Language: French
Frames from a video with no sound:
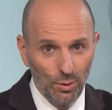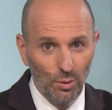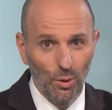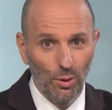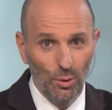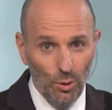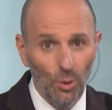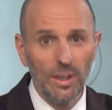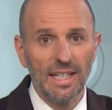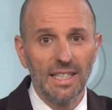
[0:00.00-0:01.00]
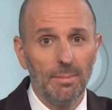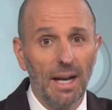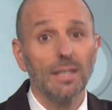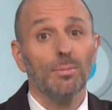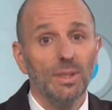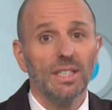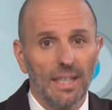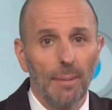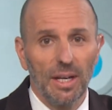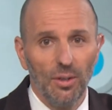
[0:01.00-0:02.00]
donc le 15 mars,
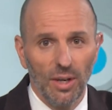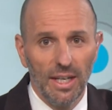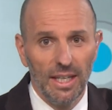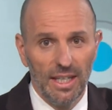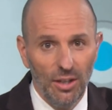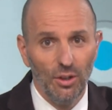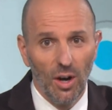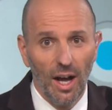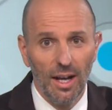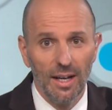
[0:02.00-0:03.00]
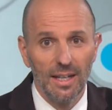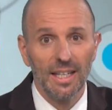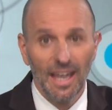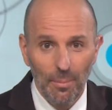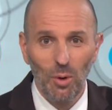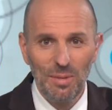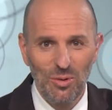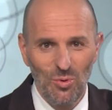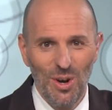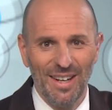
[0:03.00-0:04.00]
puisqu'a priori, il n'y aura qu'un premier
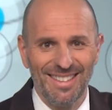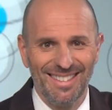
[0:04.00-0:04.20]
tour.